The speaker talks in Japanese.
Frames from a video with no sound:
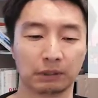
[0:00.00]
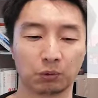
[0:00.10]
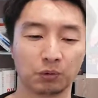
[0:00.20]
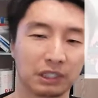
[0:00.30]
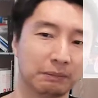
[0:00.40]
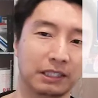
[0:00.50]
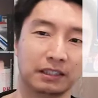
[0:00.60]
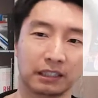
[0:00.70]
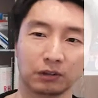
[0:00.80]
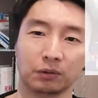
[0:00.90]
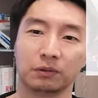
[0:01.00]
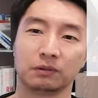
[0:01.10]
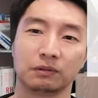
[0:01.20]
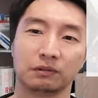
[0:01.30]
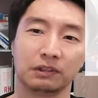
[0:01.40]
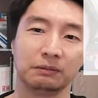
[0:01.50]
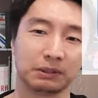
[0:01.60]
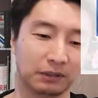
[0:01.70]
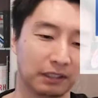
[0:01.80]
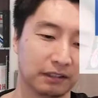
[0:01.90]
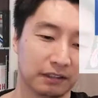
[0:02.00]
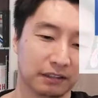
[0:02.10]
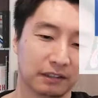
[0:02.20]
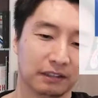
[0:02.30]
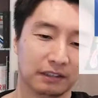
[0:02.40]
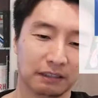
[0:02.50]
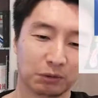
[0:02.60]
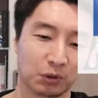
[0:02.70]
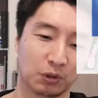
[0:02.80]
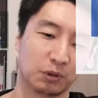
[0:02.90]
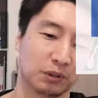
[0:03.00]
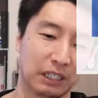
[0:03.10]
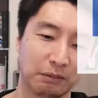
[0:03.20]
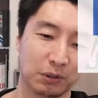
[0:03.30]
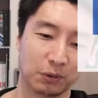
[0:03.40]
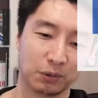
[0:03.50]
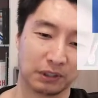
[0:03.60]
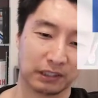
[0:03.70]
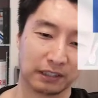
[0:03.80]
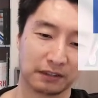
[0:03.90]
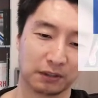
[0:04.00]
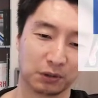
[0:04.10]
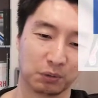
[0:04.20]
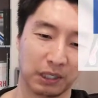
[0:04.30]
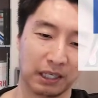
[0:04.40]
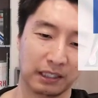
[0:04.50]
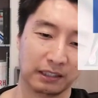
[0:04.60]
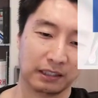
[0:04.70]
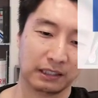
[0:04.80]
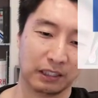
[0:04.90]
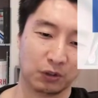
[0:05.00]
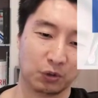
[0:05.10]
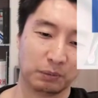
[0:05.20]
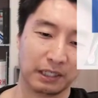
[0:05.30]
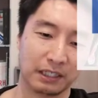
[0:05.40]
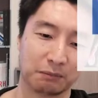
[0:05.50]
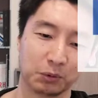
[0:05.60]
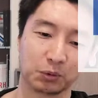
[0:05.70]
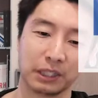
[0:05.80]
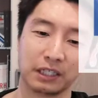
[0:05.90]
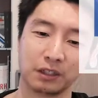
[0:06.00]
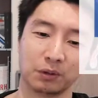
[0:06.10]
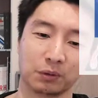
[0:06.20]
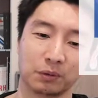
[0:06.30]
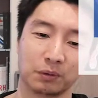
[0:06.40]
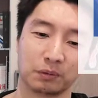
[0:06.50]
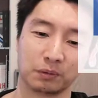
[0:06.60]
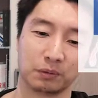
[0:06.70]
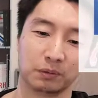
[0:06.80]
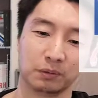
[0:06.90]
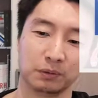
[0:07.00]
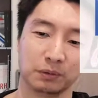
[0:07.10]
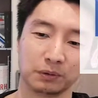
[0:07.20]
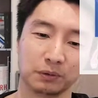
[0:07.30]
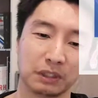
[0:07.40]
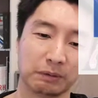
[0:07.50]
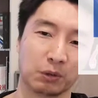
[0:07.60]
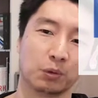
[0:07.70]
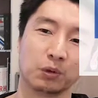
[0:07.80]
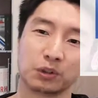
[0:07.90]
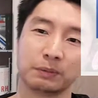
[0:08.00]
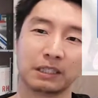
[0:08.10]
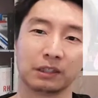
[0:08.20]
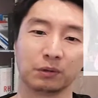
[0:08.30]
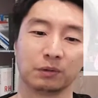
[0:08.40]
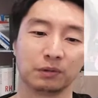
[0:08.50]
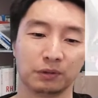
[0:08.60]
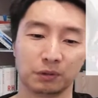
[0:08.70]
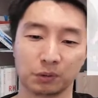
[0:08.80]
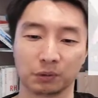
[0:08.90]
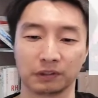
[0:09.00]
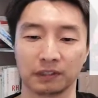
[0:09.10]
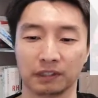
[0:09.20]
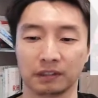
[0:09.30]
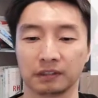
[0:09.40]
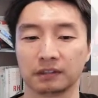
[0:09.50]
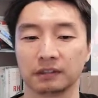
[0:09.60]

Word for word: まあ、こんぐらいまで行きたいのと言いますね。でもこのレベル4に達している人は、いや、お前ならもっとできるよと。そのためにはこうすべきだということをですね、